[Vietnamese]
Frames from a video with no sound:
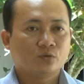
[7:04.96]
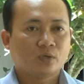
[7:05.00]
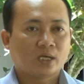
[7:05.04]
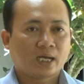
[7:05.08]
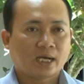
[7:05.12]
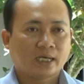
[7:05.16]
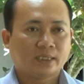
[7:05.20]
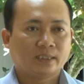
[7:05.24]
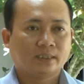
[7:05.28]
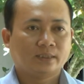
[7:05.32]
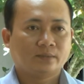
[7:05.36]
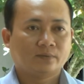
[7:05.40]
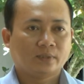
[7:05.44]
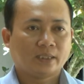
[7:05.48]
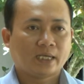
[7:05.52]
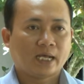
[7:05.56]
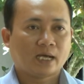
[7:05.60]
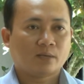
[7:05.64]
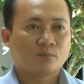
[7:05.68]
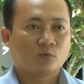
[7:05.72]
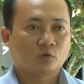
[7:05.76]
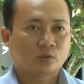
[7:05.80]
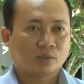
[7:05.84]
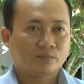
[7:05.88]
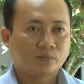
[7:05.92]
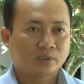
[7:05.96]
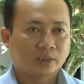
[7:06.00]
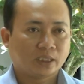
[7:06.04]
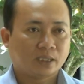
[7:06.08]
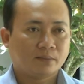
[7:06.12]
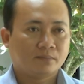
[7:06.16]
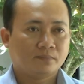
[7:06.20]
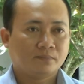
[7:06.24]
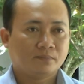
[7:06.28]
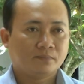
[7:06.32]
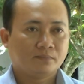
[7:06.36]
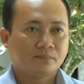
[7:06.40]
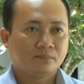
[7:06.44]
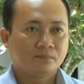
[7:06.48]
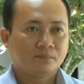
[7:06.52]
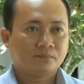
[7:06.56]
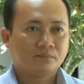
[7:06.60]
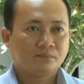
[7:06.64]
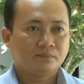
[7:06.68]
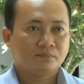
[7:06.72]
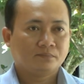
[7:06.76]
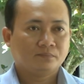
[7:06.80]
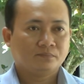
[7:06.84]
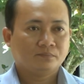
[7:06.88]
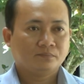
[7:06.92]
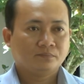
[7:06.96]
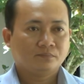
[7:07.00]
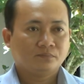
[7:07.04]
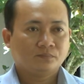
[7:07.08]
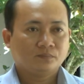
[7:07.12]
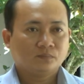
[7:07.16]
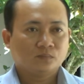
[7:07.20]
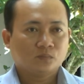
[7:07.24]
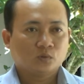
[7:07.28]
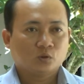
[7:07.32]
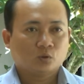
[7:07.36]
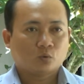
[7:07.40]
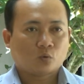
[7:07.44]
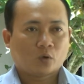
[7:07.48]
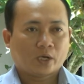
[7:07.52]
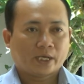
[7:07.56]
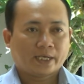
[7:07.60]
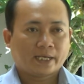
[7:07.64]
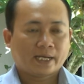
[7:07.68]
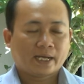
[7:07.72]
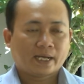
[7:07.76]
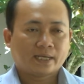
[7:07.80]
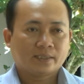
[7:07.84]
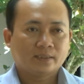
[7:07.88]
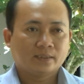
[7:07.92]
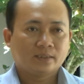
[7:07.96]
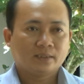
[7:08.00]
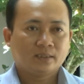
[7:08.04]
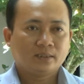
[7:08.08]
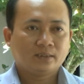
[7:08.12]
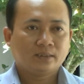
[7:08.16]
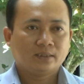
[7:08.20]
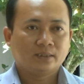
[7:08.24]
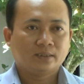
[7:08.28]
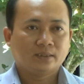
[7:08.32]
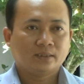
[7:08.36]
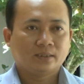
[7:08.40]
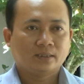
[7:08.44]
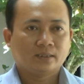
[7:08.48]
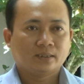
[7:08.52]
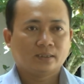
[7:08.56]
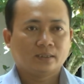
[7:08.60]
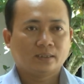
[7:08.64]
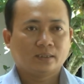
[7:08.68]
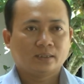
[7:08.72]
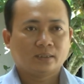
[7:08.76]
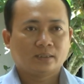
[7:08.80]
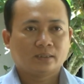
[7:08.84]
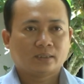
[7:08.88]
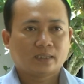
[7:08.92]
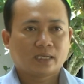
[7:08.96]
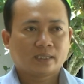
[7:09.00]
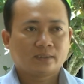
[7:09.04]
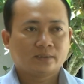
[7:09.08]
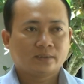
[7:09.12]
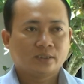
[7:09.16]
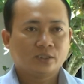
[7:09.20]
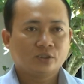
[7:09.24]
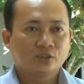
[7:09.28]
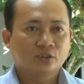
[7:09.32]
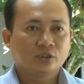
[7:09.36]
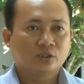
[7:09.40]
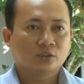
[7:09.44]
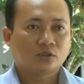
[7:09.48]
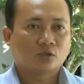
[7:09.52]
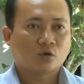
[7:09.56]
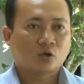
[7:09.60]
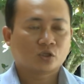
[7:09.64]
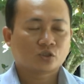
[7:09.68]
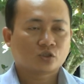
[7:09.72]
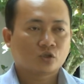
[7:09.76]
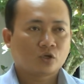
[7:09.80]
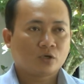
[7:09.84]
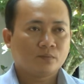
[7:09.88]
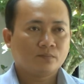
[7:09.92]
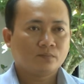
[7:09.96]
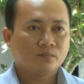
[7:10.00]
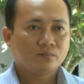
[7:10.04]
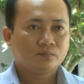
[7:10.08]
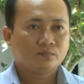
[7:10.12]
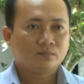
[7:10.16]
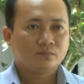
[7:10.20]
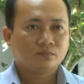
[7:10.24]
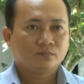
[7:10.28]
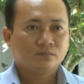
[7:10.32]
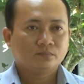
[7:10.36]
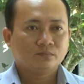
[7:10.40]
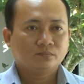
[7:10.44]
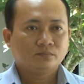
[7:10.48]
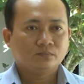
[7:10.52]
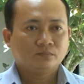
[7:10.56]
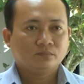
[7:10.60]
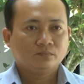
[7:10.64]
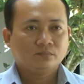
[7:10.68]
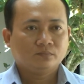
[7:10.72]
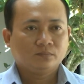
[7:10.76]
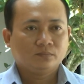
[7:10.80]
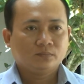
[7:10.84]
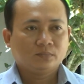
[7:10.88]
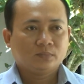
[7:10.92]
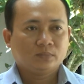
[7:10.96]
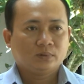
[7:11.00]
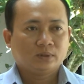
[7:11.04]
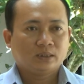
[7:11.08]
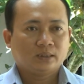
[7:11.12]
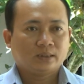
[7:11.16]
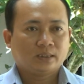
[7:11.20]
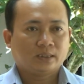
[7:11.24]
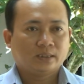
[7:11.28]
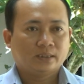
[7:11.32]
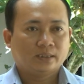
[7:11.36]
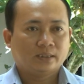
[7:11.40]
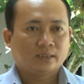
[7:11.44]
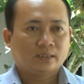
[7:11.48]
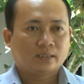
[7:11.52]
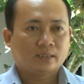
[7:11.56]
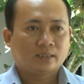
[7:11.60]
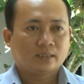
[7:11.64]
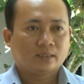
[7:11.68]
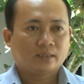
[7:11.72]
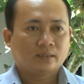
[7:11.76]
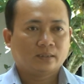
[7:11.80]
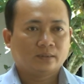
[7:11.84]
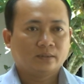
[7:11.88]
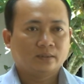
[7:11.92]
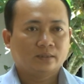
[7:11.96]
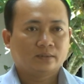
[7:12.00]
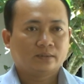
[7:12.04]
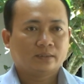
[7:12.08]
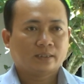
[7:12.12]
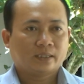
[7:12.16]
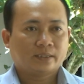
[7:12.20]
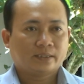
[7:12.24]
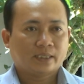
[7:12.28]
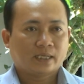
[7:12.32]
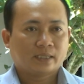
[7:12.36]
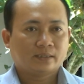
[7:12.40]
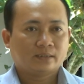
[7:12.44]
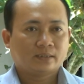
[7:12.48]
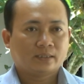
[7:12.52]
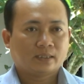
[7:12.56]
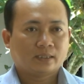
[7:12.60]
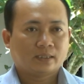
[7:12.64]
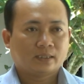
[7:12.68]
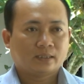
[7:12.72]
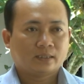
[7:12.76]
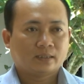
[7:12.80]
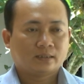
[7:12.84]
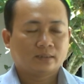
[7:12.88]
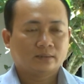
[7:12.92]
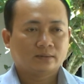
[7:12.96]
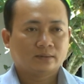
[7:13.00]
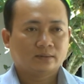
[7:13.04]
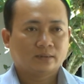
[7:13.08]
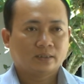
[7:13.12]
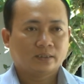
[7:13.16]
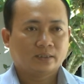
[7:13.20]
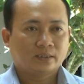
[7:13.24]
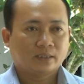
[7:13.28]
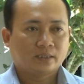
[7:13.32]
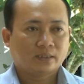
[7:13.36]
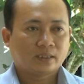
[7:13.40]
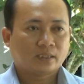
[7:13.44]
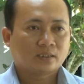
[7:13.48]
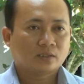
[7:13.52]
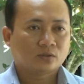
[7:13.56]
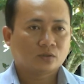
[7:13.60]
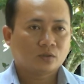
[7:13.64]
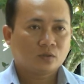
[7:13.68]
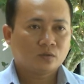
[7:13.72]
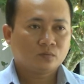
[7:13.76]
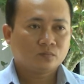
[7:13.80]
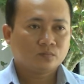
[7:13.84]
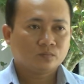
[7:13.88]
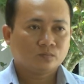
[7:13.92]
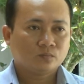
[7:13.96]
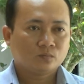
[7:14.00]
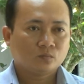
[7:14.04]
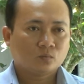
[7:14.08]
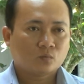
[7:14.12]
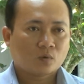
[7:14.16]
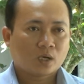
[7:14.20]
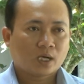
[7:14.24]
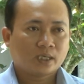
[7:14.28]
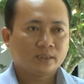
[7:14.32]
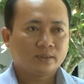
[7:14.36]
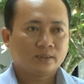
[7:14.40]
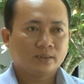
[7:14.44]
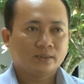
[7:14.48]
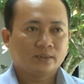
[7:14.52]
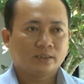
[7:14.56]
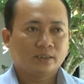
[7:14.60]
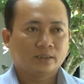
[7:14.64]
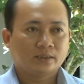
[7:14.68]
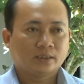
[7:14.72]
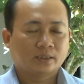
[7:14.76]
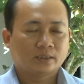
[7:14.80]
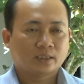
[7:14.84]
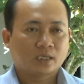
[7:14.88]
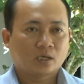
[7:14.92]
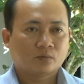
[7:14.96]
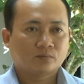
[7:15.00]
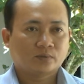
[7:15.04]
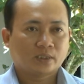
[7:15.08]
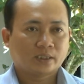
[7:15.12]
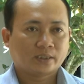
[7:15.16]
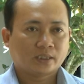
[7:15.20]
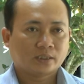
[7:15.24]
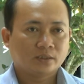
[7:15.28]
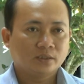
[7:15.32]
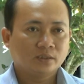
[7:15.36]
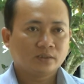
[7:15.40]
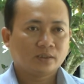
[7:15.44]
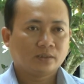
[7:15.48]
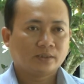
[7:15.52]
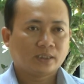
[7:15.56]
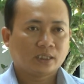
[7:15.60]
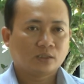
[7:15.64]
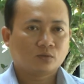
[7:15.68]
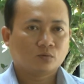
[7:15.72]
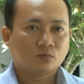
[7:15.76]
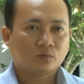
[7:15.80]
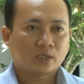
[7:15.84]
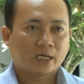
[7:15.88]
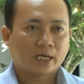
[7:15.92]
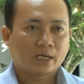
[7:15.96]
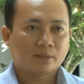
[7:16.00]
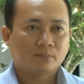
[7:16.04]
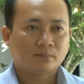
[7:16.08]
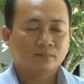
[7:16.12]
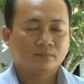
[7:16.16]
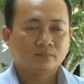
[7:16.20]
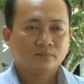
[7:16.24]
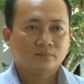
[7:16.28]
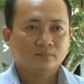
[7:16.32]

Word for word: số 2 này phải đạt 100%. Ngoài ra nữa thì ờ, các tuyến đường ngõ xóm thì ờ, được nhân dân là thực hiện rất là tốt. Qua cái tuyên truyền vận động và nhà nước nhân dân cùng làm